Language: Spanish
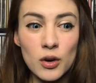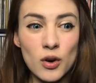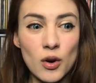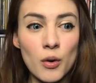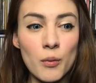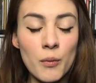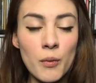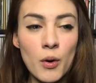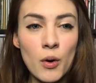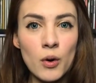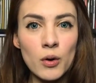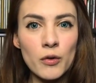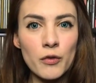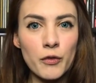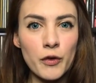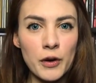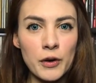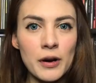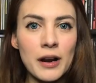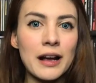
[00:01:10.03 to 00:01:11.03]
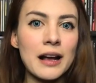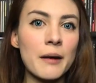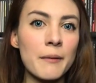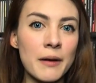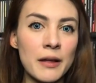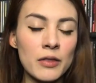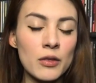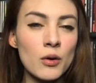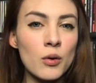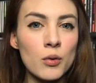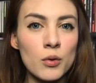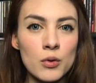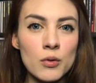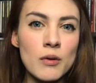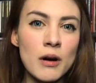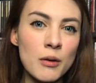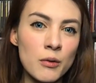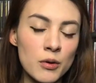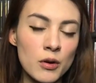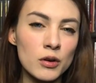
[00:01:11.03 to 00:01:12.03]
cómo fueron acabando
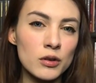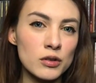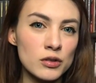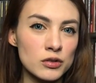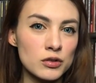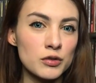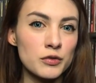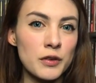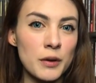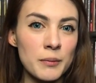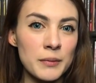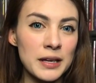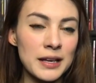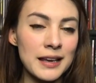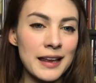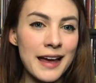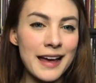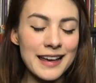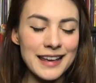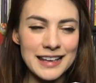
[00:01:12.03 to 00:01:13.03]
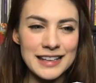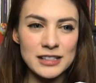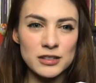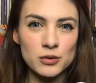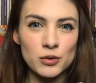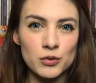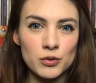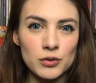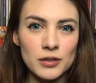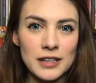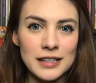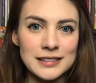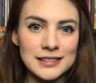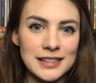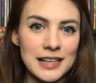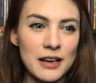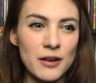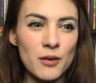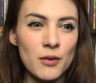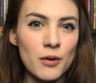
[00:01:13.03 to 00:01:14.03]
uno a uno con su familia y su
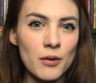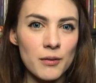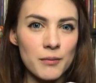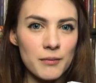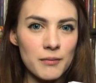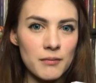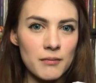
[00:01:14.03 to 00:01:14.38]
deseo